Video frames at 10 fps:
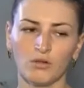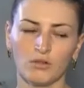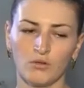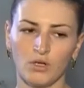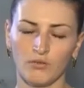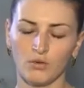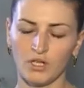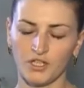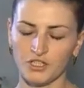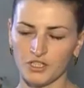э, у
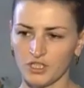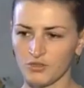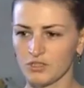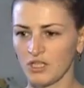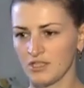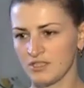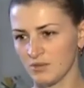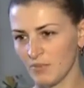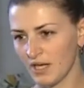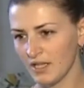кого хроническая даже усталость,
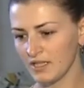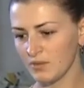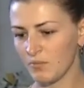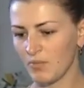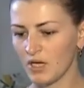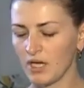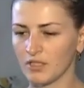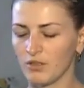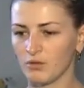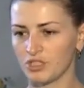недомогание, она
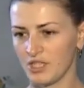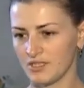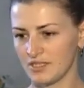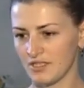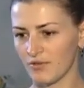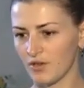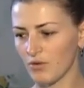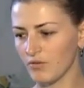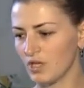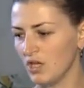помогает, она улучшает состав
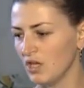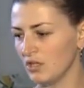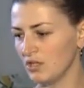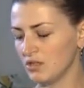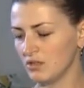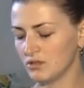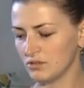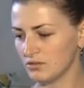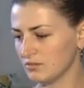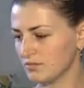крови и
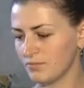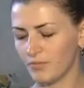э,